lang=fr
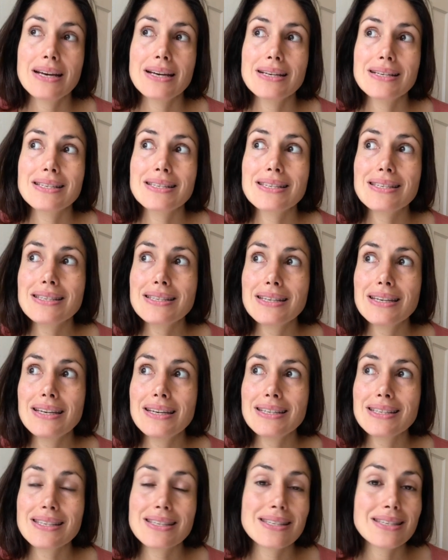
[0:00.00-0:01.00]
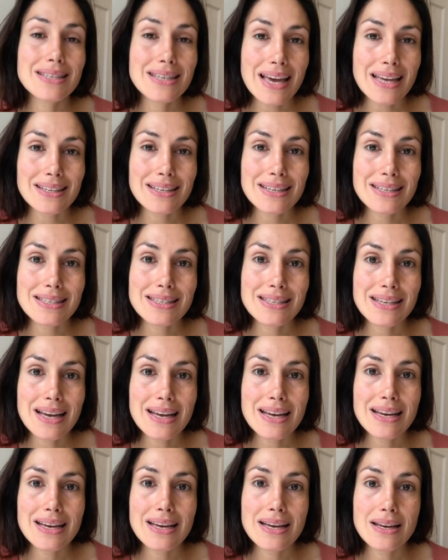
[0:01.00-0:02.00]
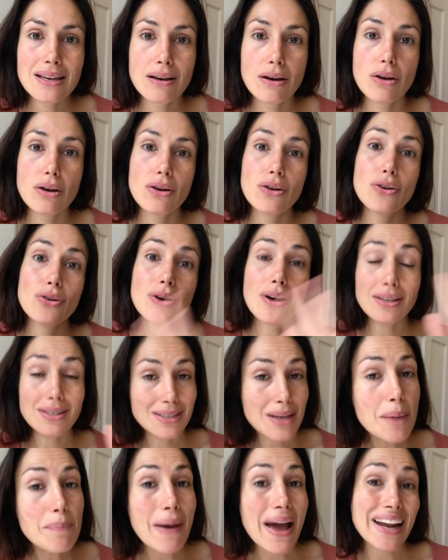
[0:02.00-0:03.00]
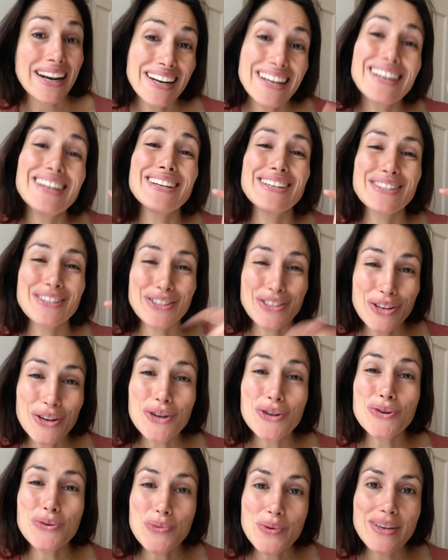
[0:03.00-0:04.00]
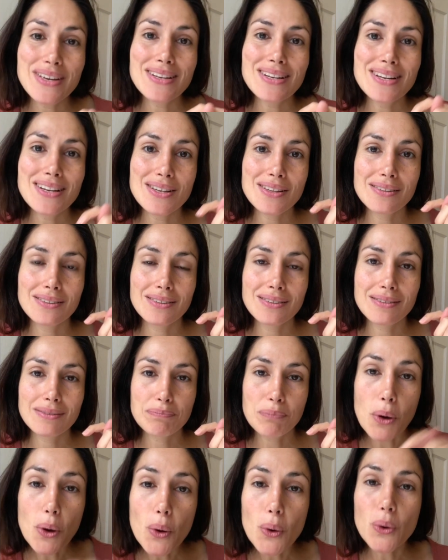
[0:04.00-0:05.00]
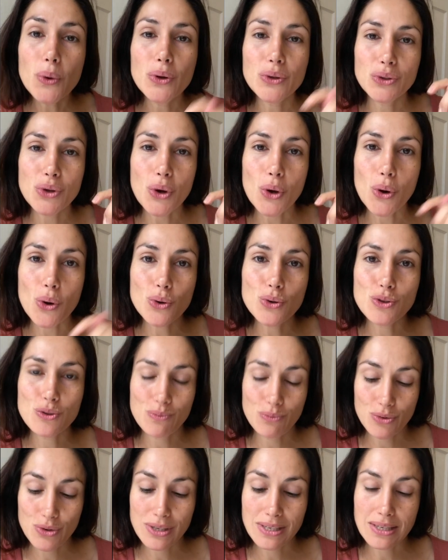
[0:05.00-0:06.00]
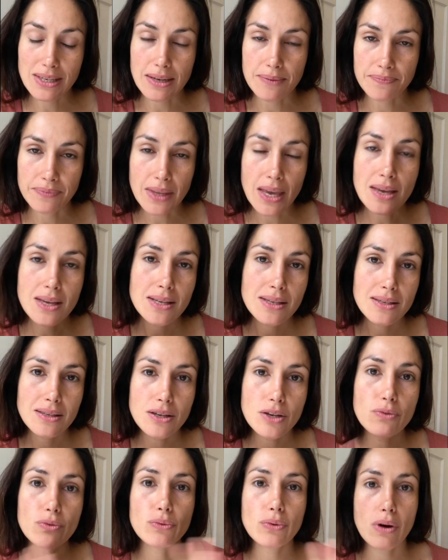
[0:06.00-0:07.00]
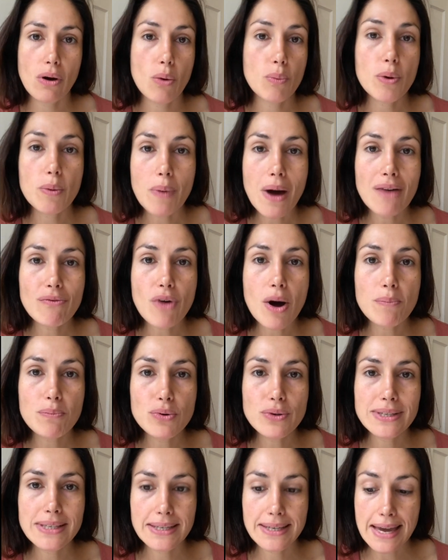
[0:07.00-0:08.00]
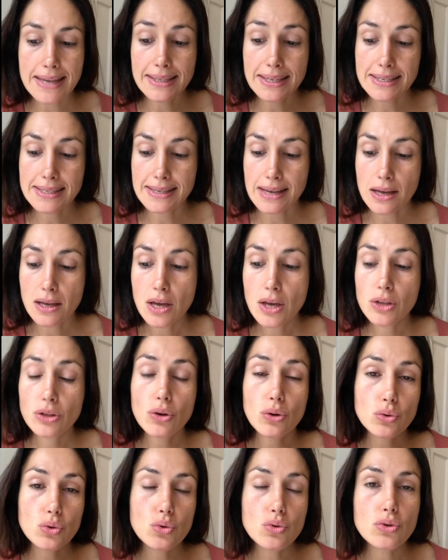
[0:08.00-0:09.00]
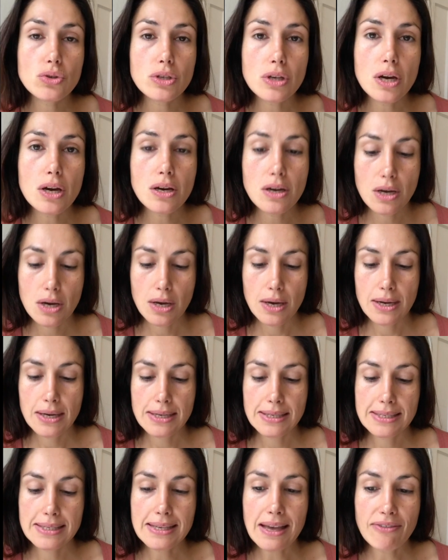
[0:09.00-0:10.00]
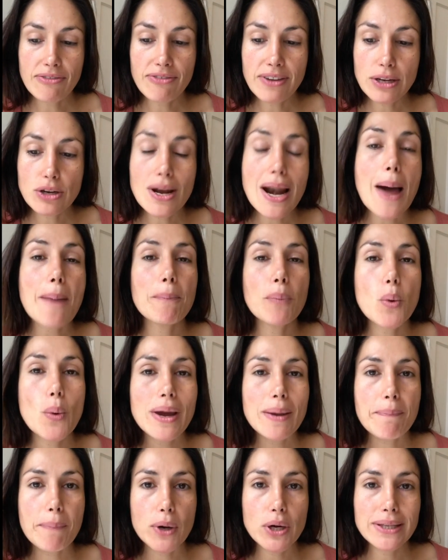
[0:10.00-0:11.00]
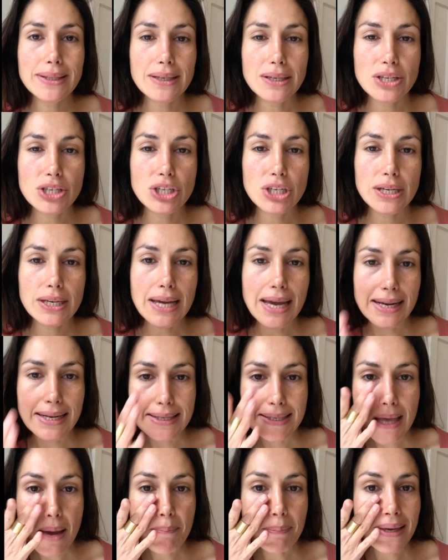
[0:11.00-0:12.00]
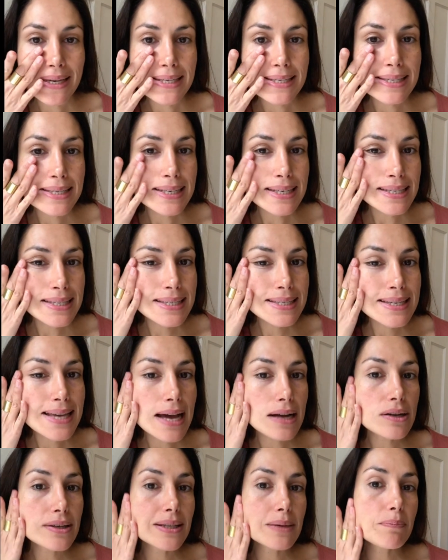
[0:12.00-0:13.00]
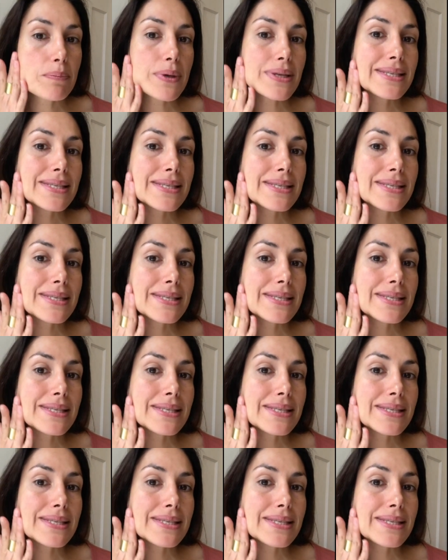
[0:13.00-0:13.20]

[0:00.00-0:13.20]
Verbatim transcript: c'est cicatrisant, euh, sans parler de l'huile pure de rose musquée. Ça, on ne peut pas avoir plus cicatrisant. Donc tout ça, ça fait que la peau est protégée, elle est apaisée. Si elle a des,